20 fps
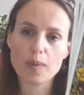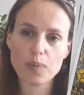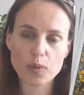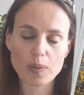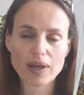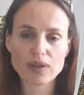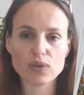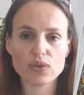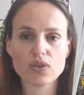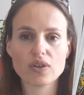la
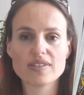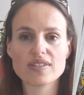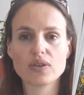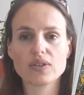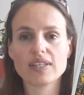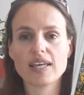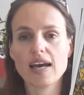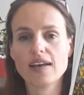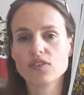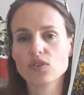plupart du temps c'est
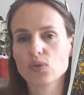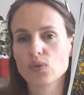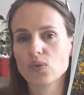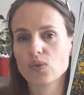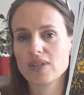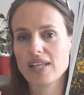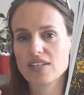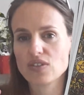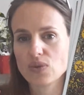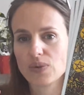une carte
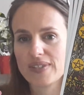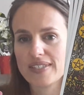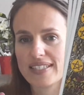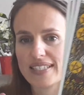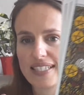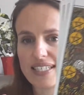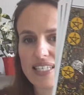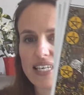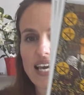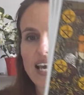qu'on
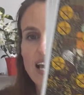associe